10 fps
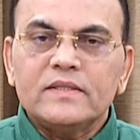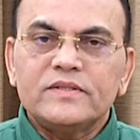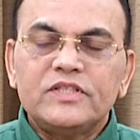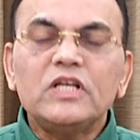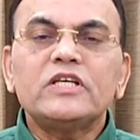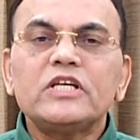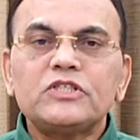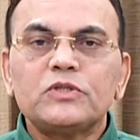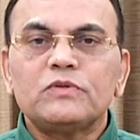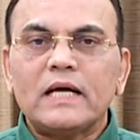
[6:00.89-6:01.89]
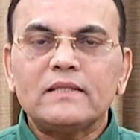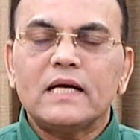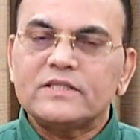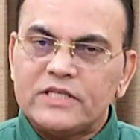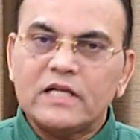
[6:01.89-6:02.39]
दिन की शुरुआत
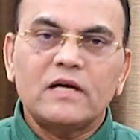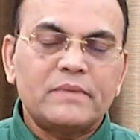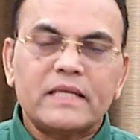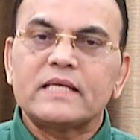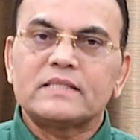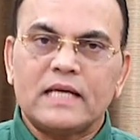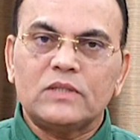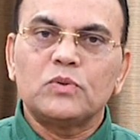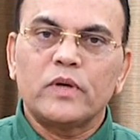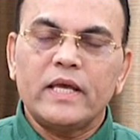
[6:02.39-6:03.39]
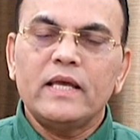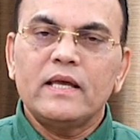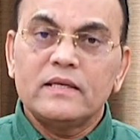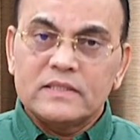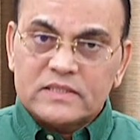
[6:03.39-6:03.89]
अच्छी खबर के साथ होगी
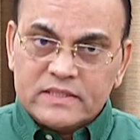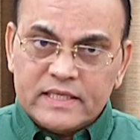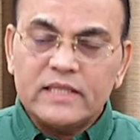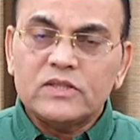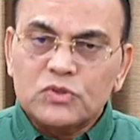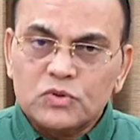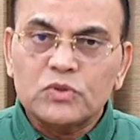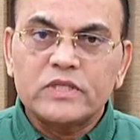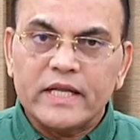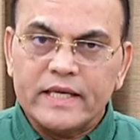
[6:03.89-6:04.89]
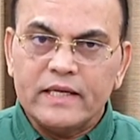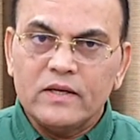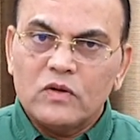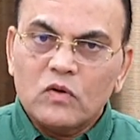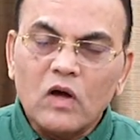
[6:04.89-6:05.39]
सेहत सुधरेगी
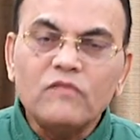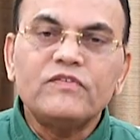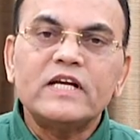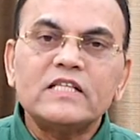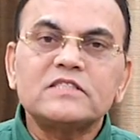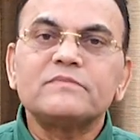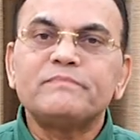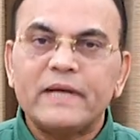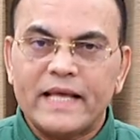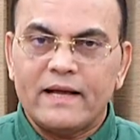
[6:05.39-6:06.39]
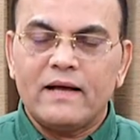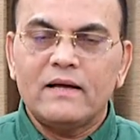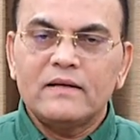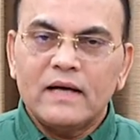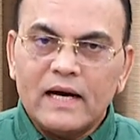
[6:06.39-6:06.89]
कॉन्फिडेंस बढ़ेगा
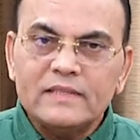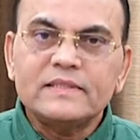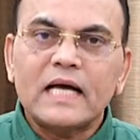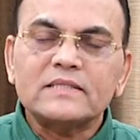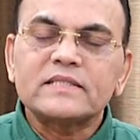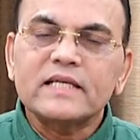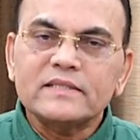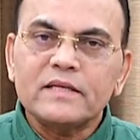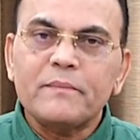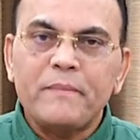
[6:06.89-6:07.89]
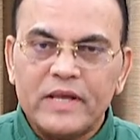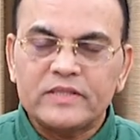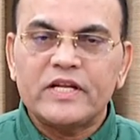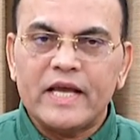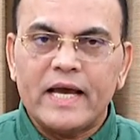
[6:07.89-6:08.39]
अंदाज के अंदर
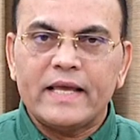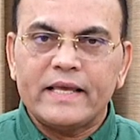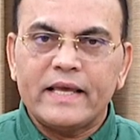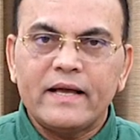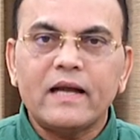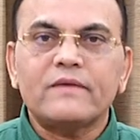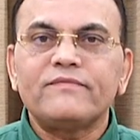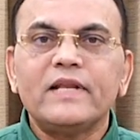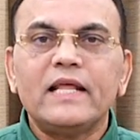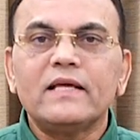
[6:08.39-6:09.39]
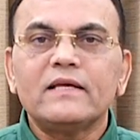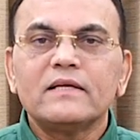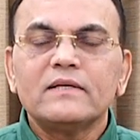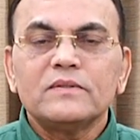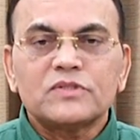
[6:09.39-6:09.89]
बेहतरी आएगी गट फीलिंग
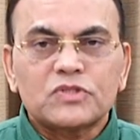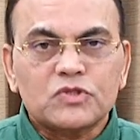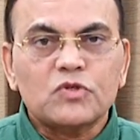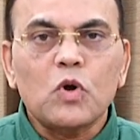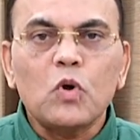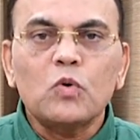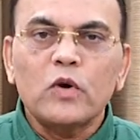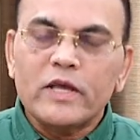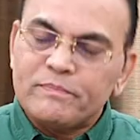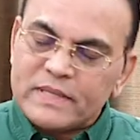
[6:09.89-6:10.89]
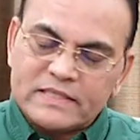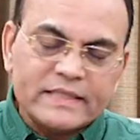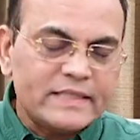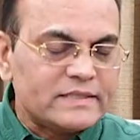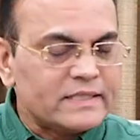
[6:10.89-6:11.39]
स्ट्रॉन्ग होगी
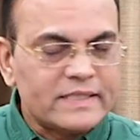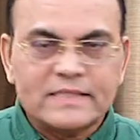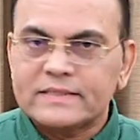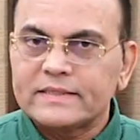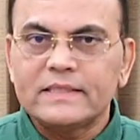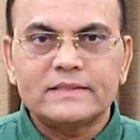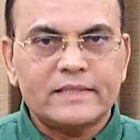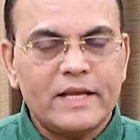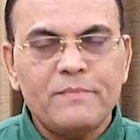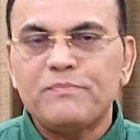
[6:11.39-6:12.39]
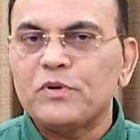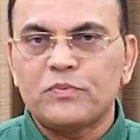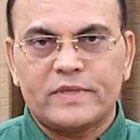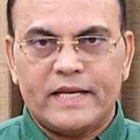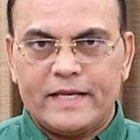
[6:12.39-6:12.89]
प्रेजेंटेशन की स्किल्स इंप्रूव
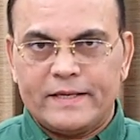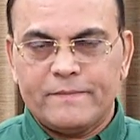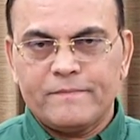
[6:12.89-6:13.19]
करेंगे